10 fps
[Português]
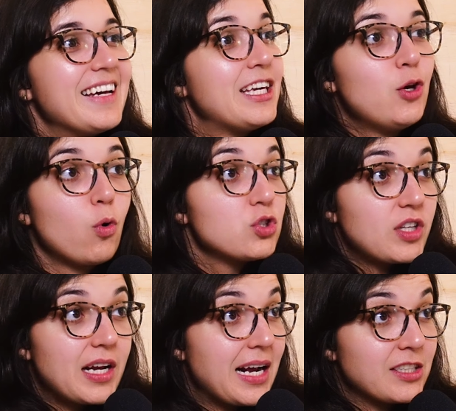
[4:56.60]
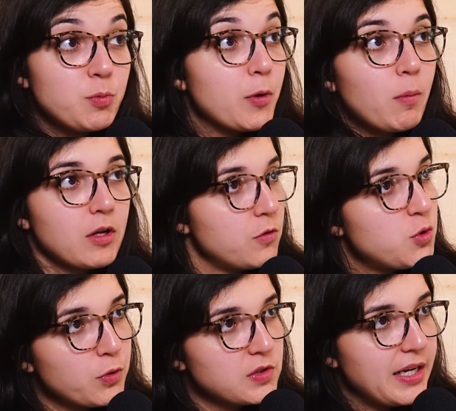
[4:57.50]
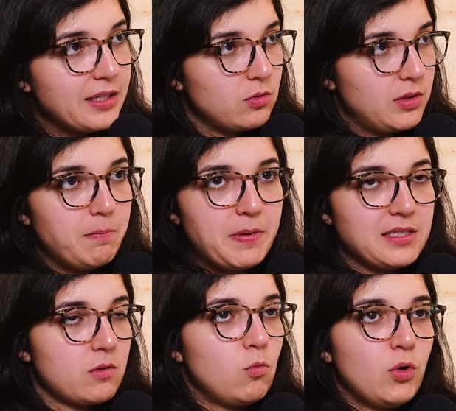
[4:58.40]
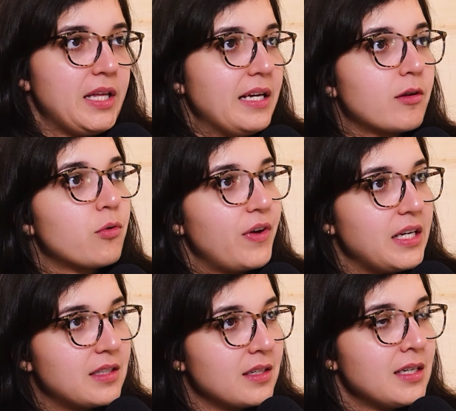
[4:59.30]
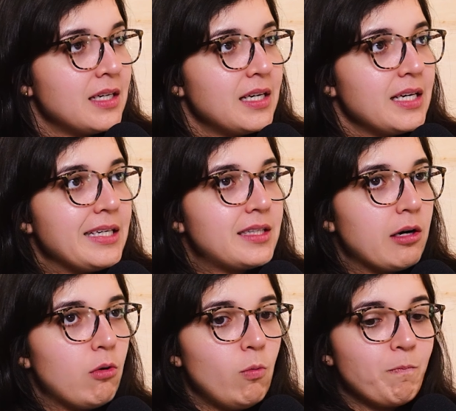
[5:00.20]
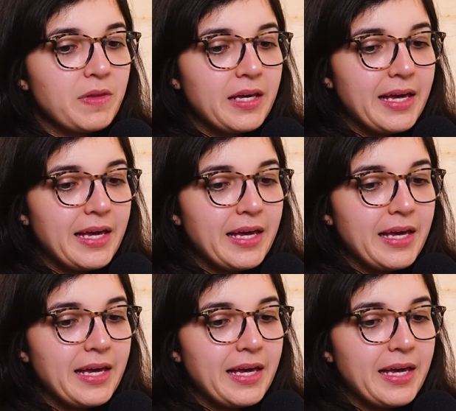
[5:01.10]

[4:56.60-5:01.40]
que hoje está na casa de pelo menos 20%. Tem empresa com 80%, 90%. Então,